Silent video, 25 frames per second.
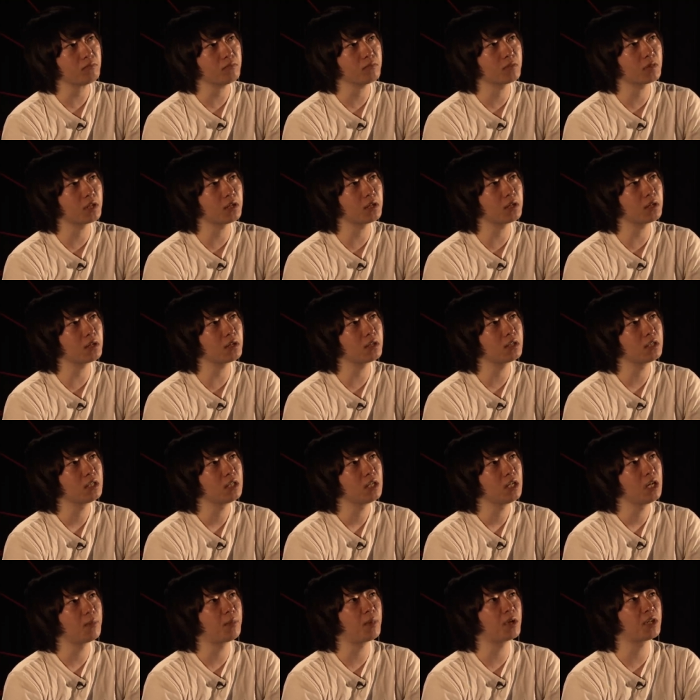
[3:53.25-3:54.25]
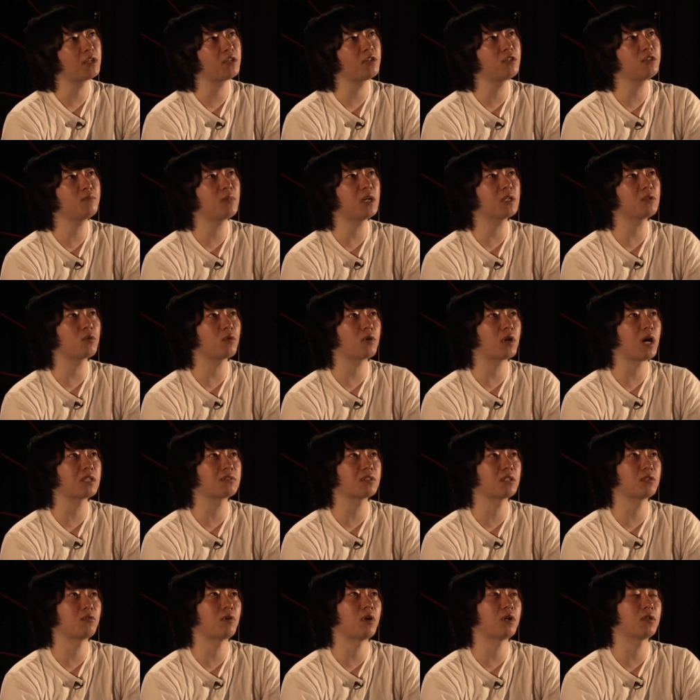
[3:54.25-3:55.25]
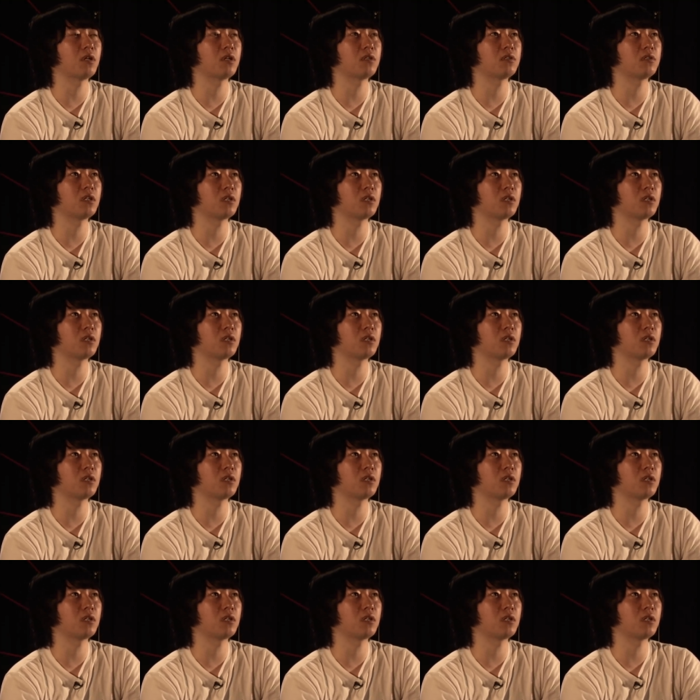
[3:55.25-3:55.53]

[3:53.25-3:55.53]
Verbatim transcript: でやっぱ昼間とか朝とかだっ